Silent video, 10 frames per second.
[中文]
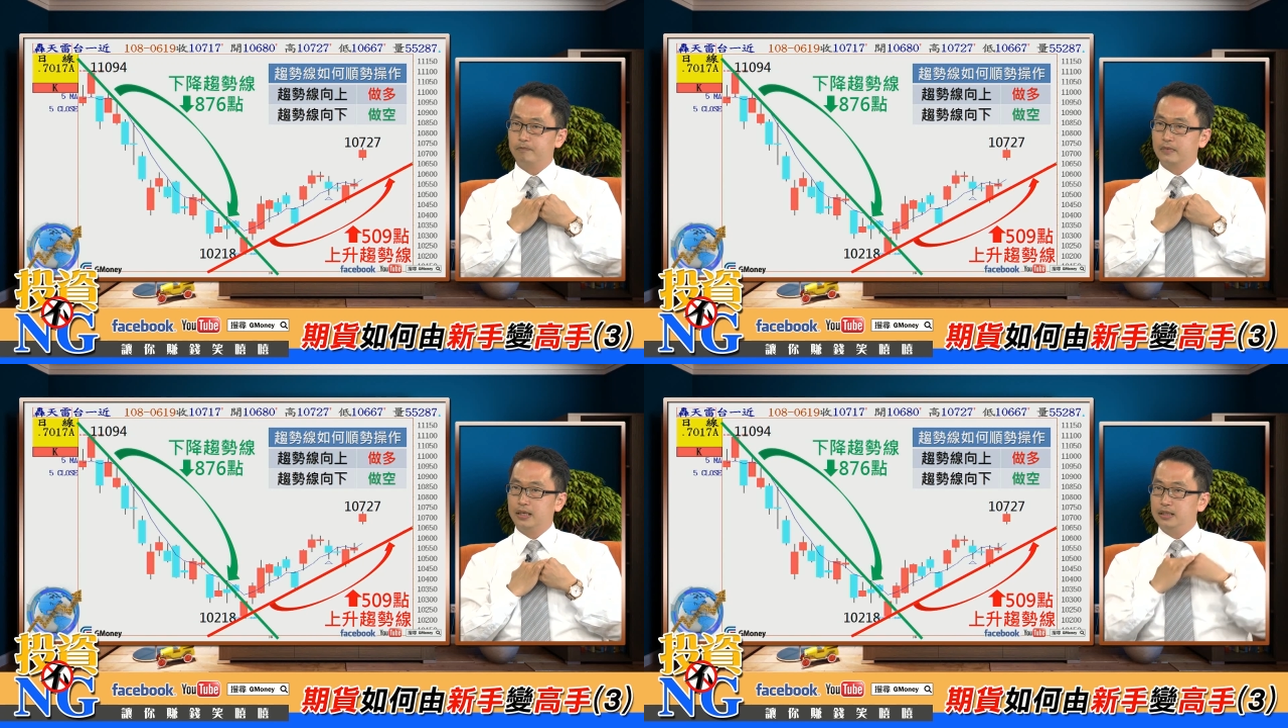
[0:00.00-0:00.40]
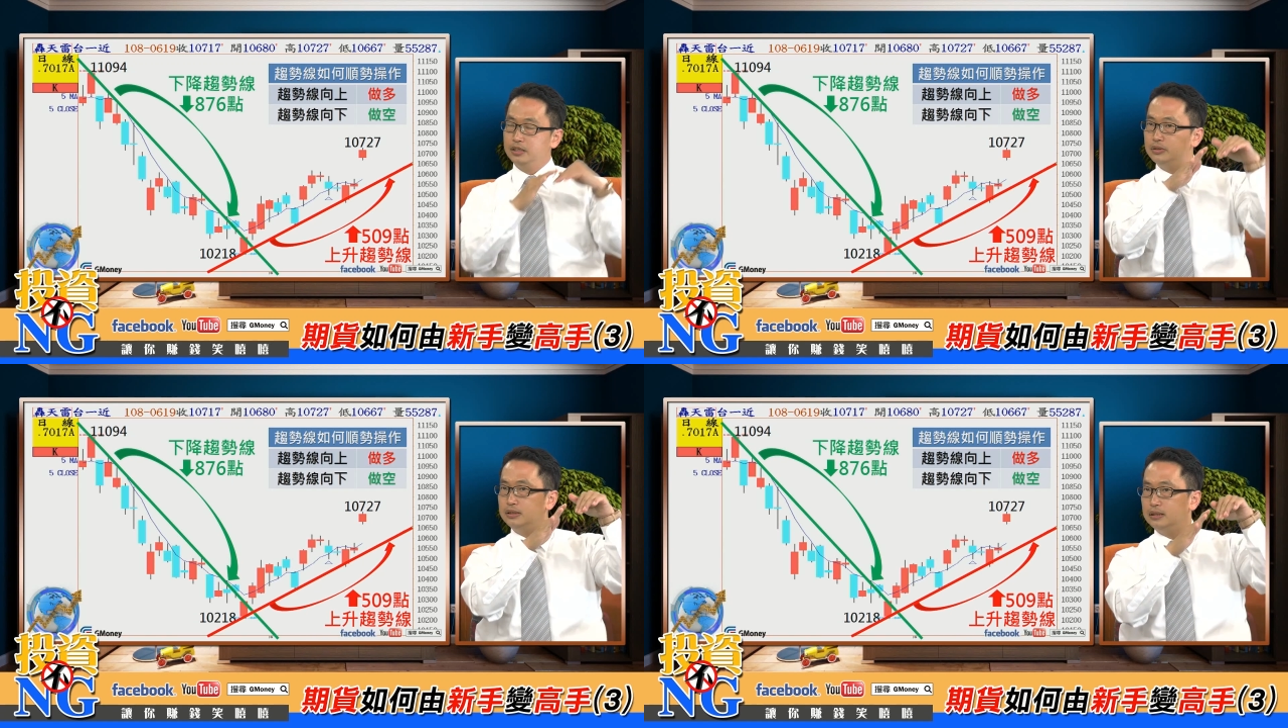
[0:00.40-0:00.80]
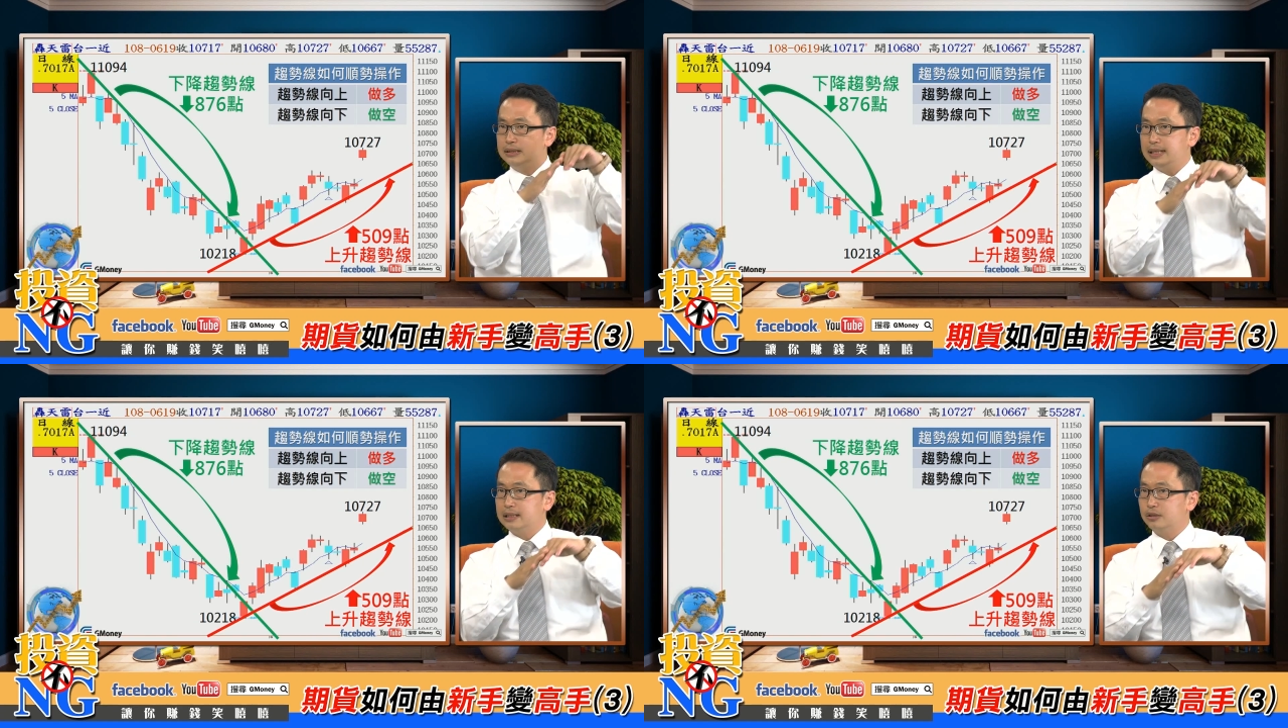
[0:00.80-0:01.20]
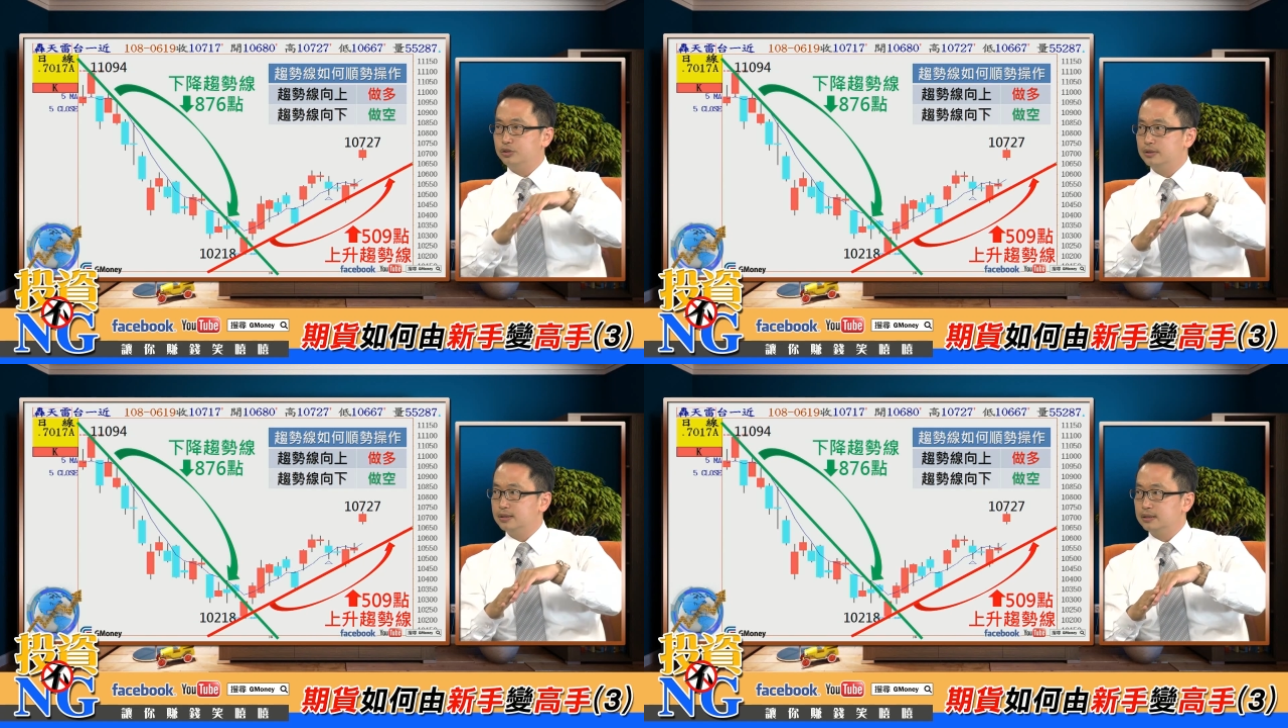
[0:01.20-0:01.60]
嗯，是不是这个下降
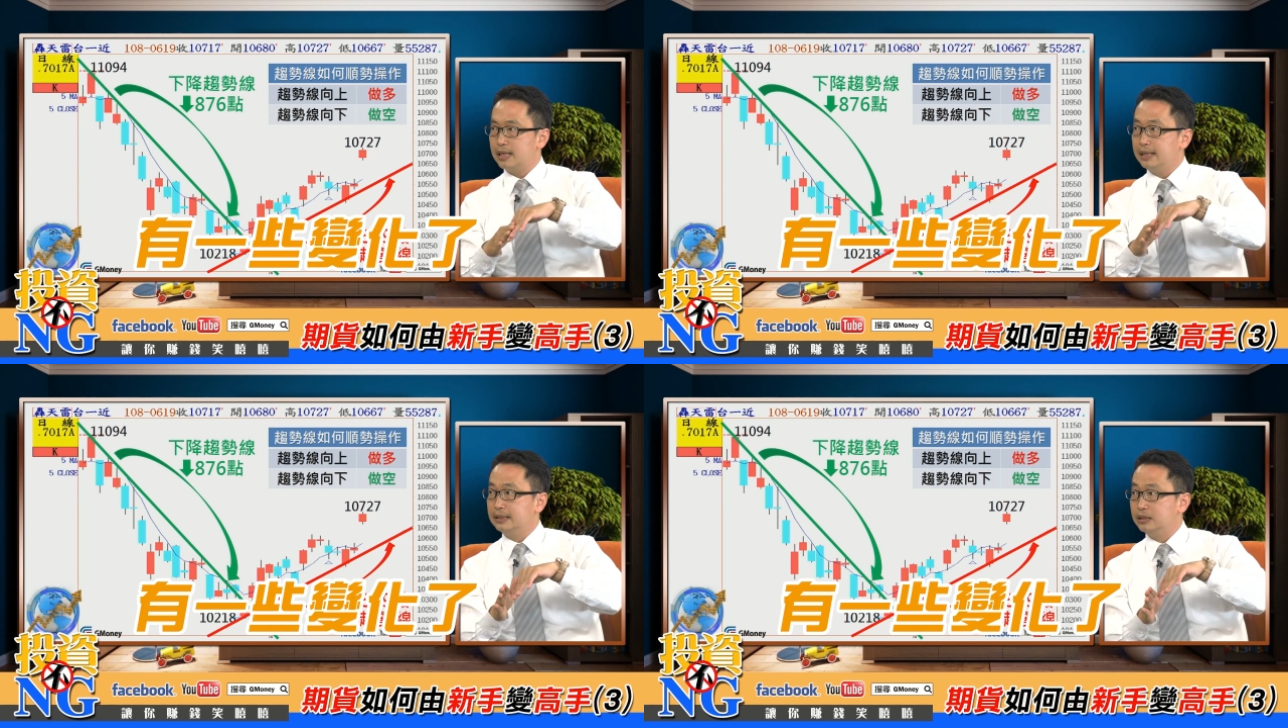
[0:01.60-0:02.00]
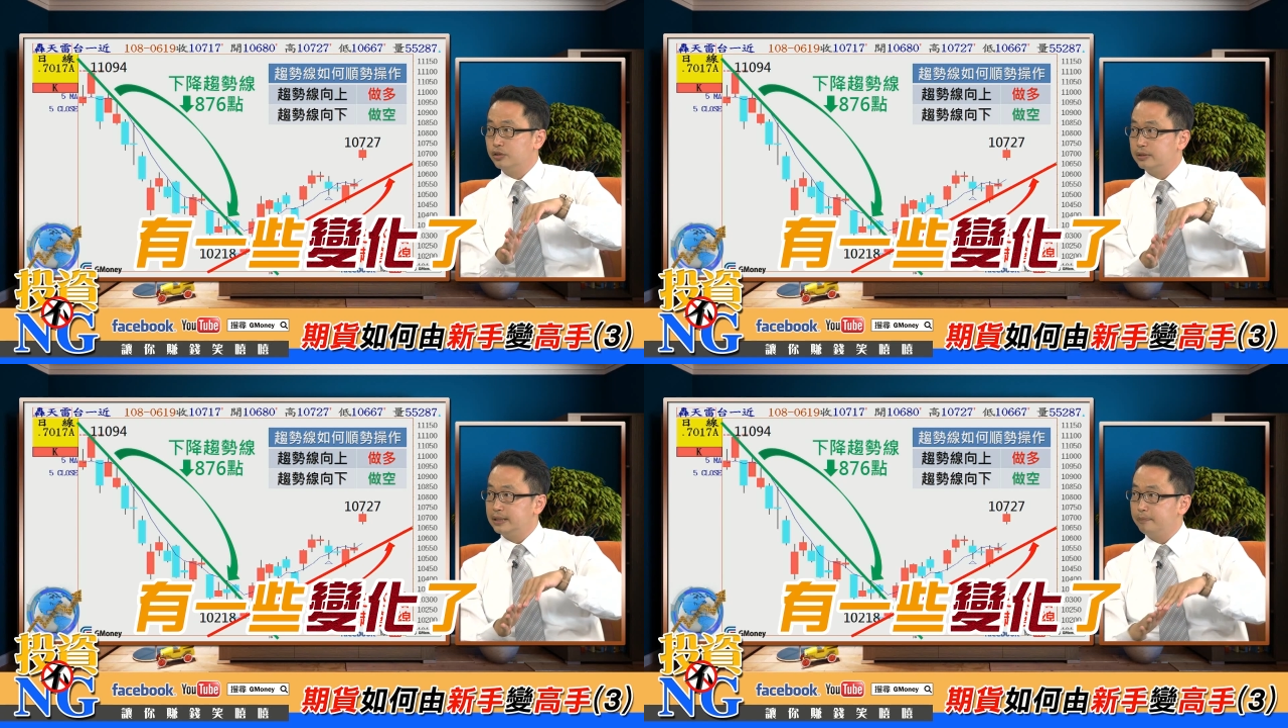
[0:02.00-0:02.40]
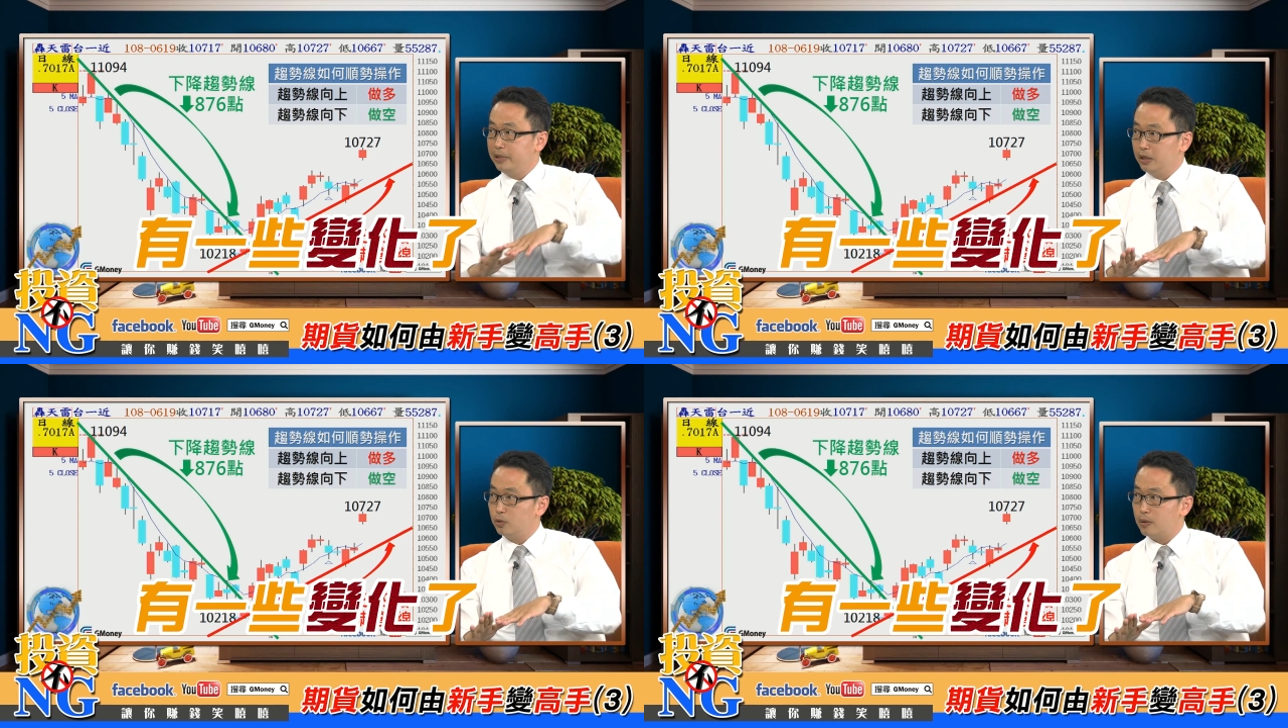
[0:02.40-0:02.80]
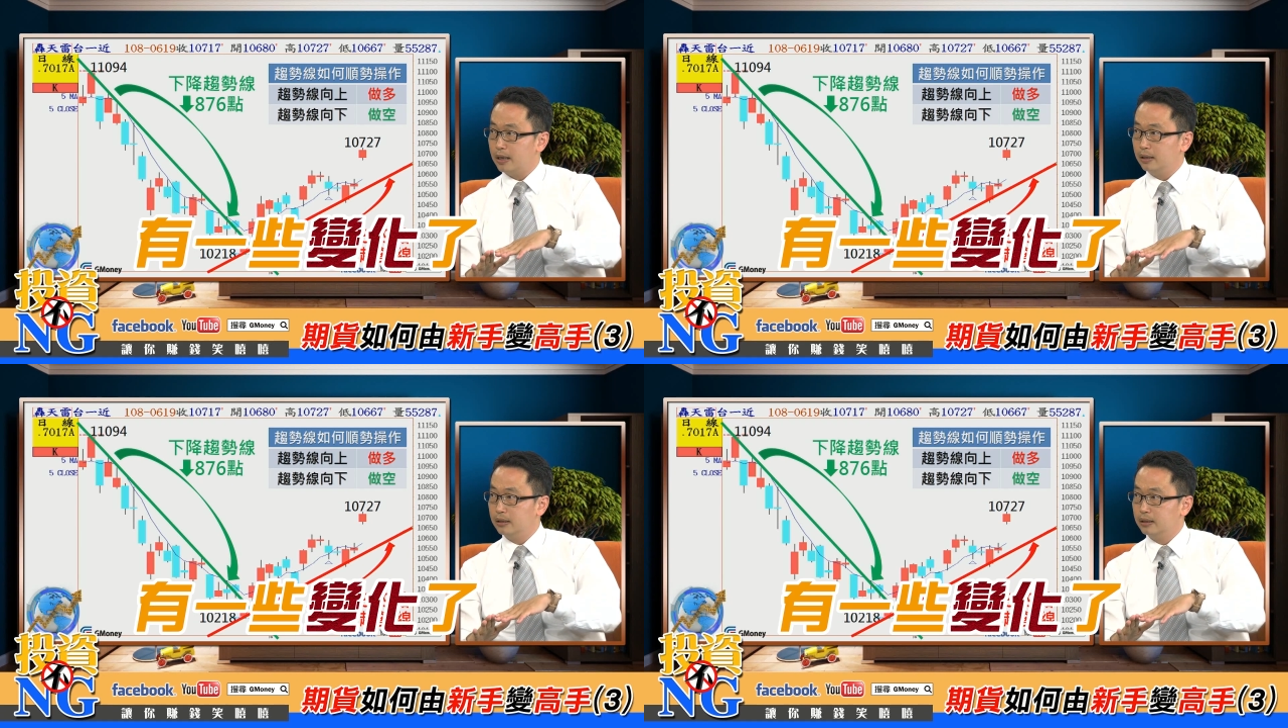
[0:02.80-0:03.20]
趋势它已经有一些变化了？